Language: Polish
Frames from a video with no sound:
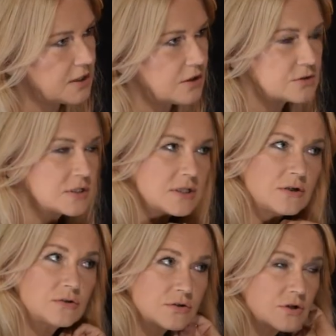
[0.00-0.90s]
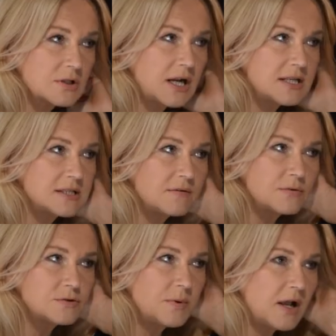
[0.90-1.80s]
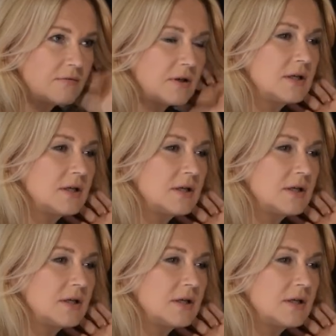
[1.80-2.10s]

I on sobie z tego doskonale zdawał sprawę.